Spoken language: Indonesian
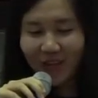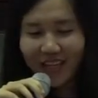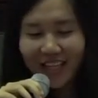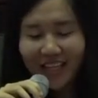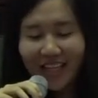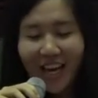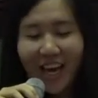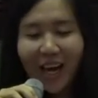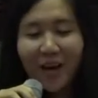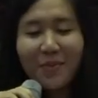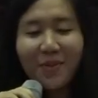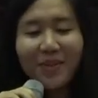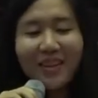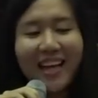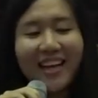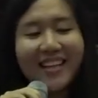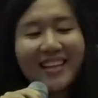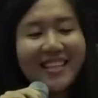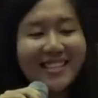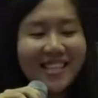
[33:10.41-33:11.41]
Ya kamu
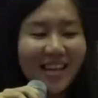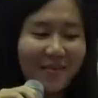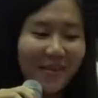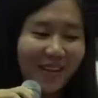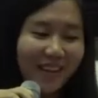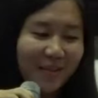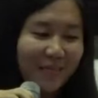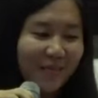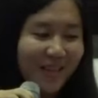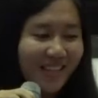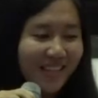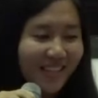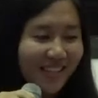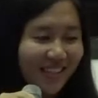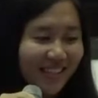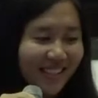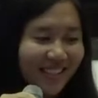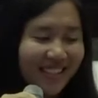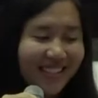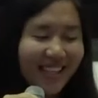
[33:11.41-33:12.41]
tanya sama teman
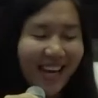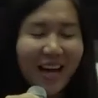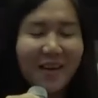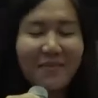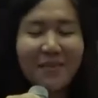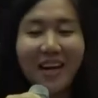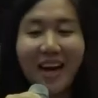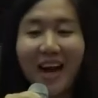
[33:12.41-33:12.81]
sekamar